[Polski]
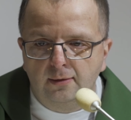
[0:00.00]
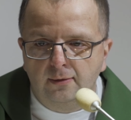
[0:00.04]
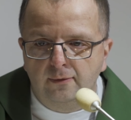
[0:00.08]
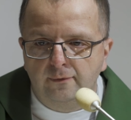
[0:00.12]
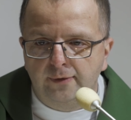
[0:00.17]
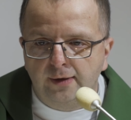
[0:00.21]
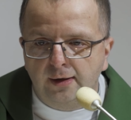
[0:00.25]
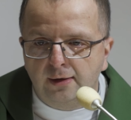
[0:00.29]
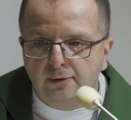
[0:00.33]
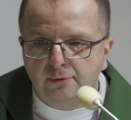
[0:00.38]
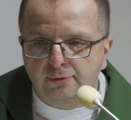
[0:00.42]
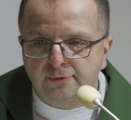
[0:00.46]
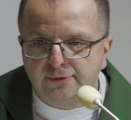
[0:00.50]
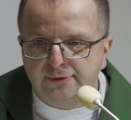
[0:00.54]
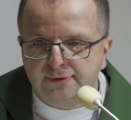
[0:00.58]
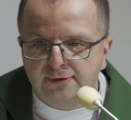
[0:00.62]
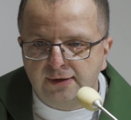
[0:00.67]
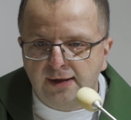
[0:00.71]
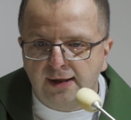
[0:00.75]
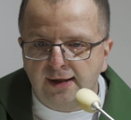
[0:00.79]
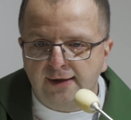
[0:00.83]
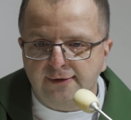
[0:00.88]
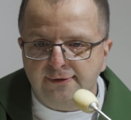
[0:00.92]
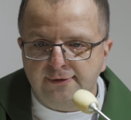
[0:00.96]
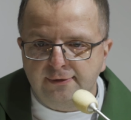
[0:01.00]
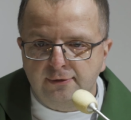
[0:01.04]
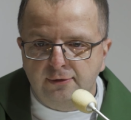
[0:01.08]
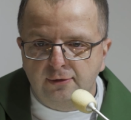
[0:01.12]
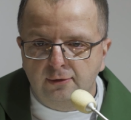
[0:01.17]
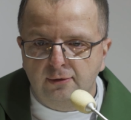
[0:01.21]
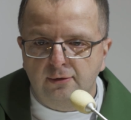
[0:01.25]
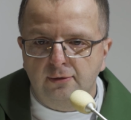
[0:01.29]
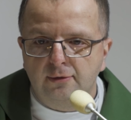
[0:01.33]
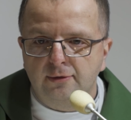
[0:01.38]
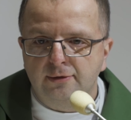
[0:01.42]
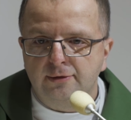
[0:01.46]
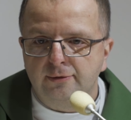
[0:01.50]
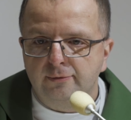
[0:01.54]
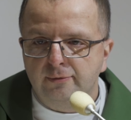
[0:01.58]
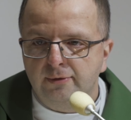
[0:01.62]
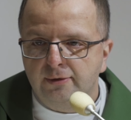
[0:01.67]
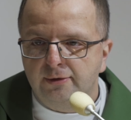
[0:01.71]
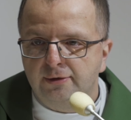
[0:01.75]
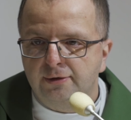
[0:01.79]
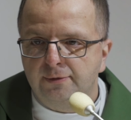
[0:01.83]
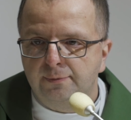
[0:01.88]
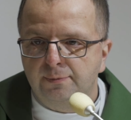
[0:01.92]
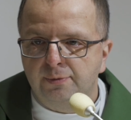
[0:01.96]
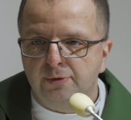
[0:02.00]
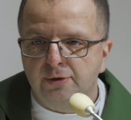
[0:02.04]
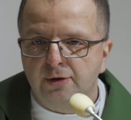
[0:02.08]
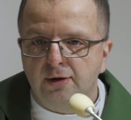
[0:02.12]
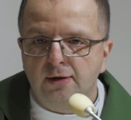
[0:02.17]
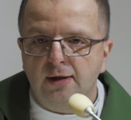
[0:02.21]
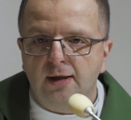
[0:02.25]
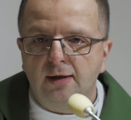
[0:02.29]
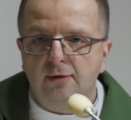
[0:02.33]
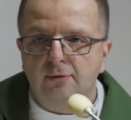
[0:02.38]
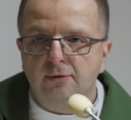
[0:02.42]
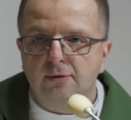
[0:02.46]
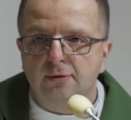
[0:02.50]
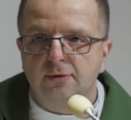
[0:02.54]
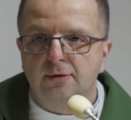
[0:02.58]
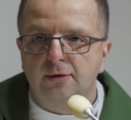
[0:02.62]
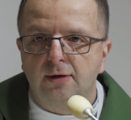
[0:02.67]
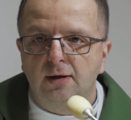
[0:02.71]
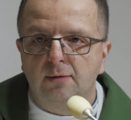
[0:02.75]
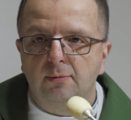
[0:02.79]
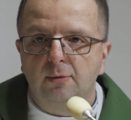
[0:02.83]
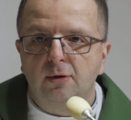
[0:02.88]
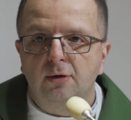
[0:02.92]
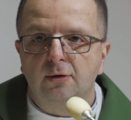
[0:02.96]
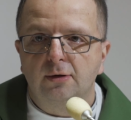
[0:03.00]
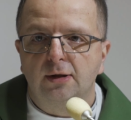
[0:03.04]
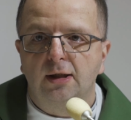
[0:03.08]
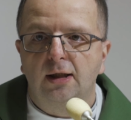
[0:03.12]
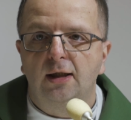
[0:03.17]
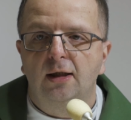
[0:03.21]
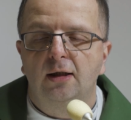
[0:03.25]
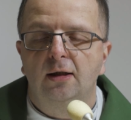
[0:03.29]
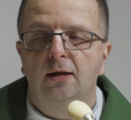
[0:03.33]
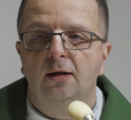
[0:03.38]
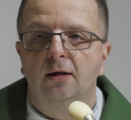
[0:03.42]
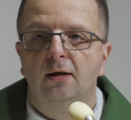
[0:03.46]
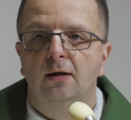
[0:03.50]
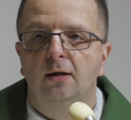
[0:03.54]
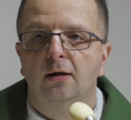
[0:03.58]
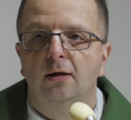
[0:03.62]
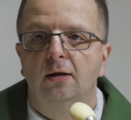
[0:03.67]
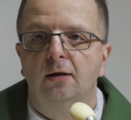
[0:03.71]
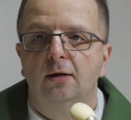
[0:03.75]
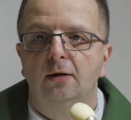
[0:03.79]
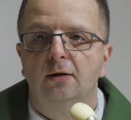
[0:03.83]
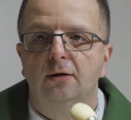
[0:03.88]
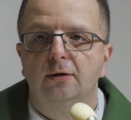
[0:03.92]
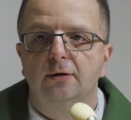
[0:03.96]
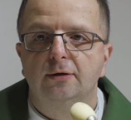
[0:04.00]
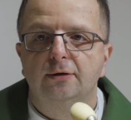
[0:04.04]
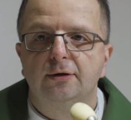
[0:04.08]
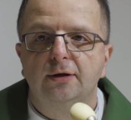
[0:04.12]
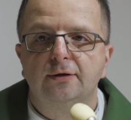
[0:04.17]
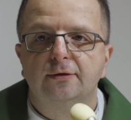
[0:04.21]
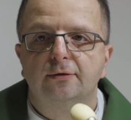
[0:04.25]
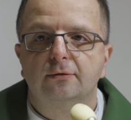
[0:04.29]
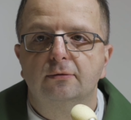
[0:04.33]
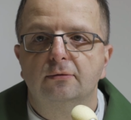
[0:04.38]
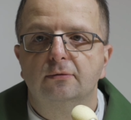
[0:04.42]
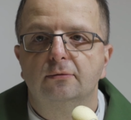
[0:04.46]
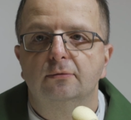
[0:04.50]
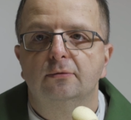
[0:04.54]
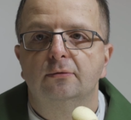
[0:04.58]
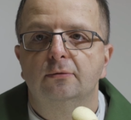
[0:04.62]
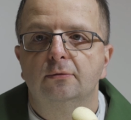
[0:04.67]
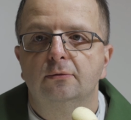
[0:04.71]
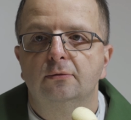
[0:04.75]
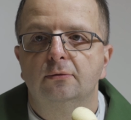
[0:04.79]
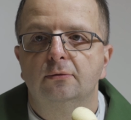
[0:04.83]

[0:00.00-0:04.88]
Wielu z nas dorosłych sprzedało demona dziecku,